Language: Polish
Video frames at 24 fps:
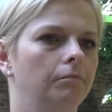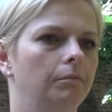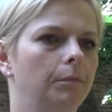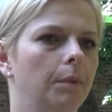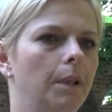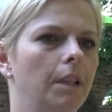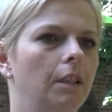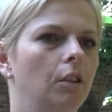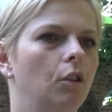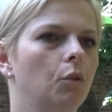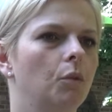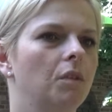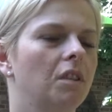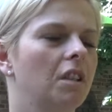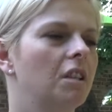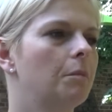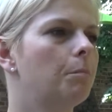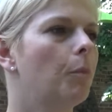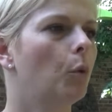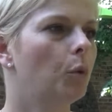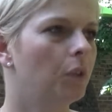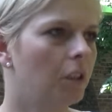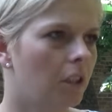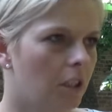będą
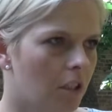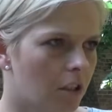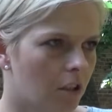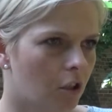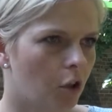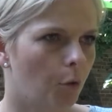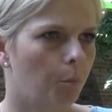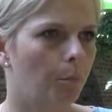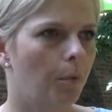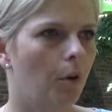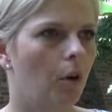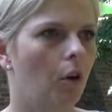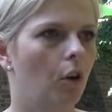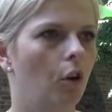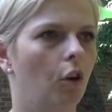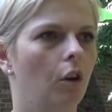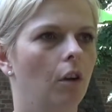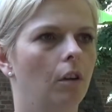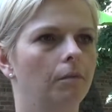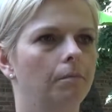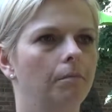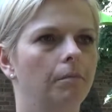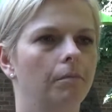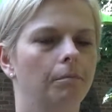zespoły disco
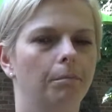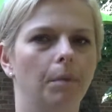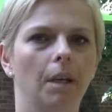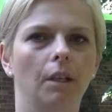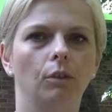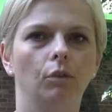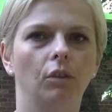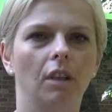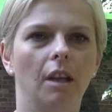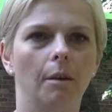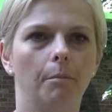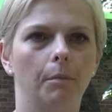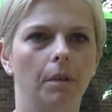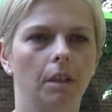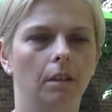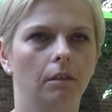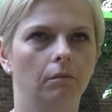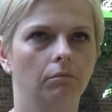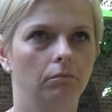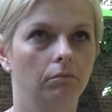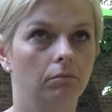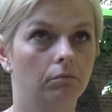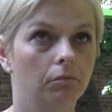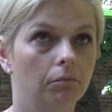polo.
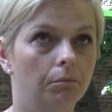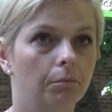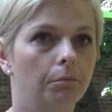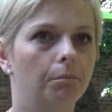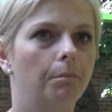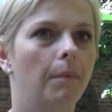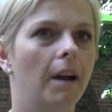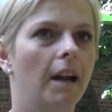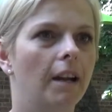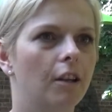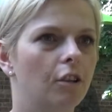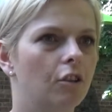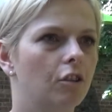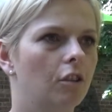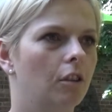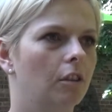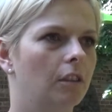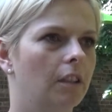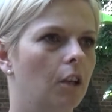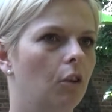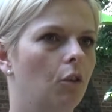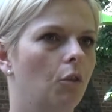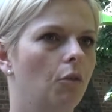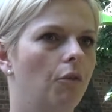Planujemy bardzo
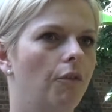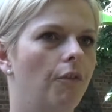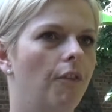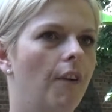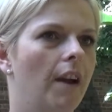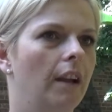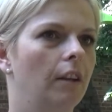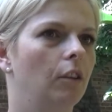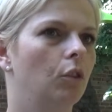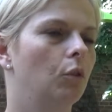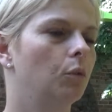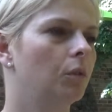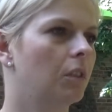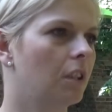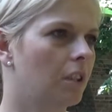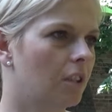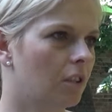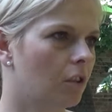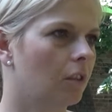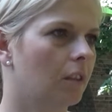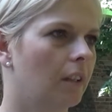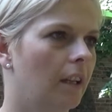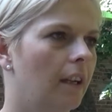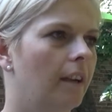taką fajną
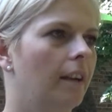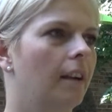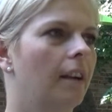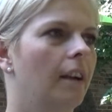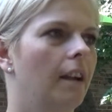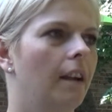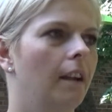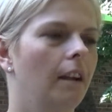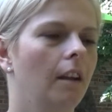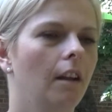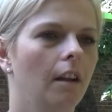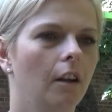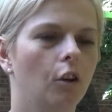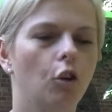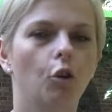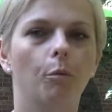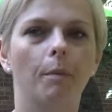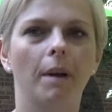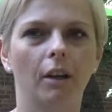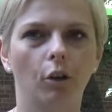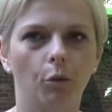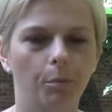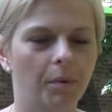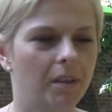dyskotekę.
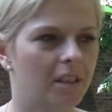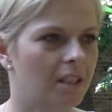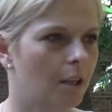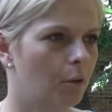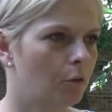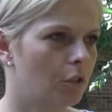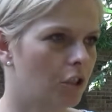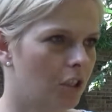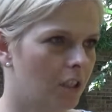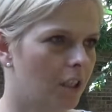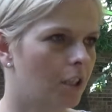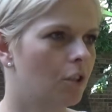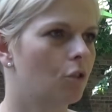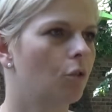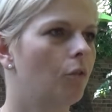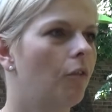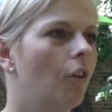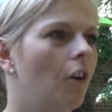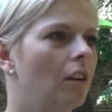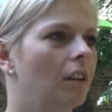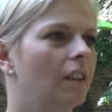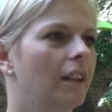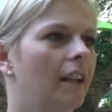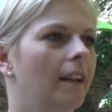Komary obiecały, że dadzą
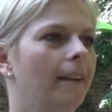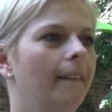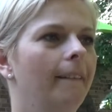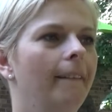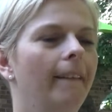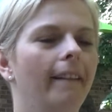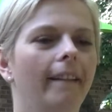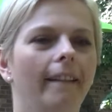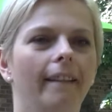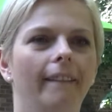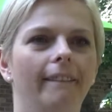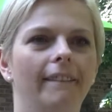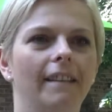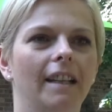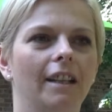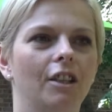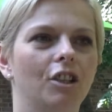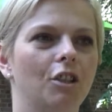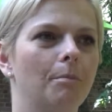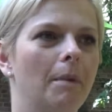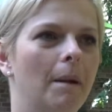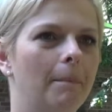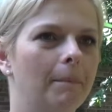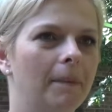wolne,
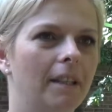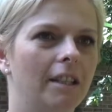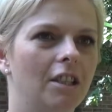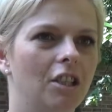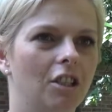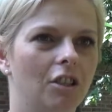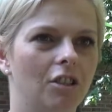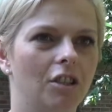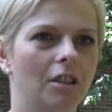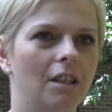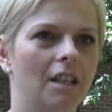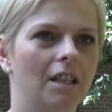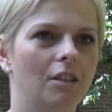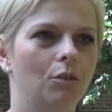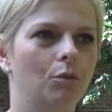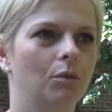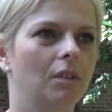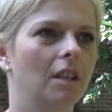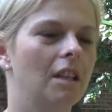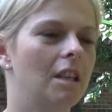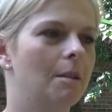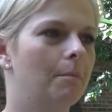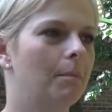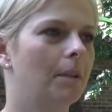także mam nadzieję, że nas
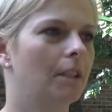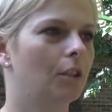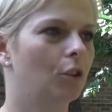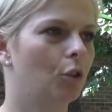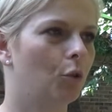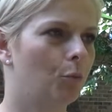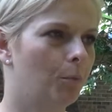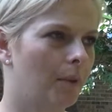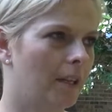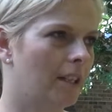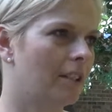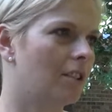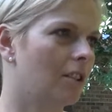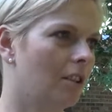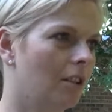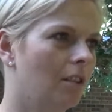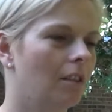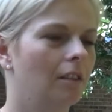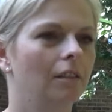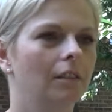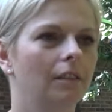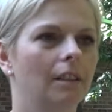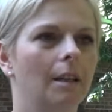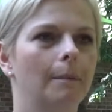tutaj nie będą
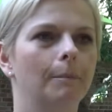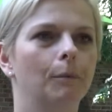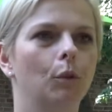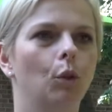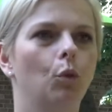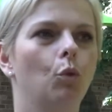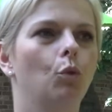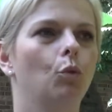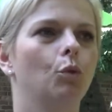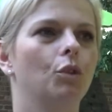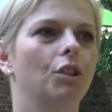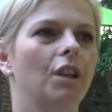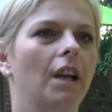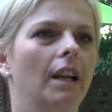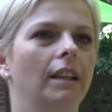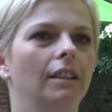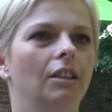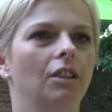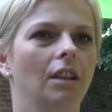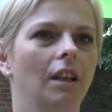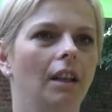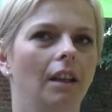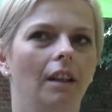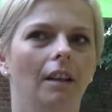bardzo nam
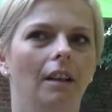dokuczać.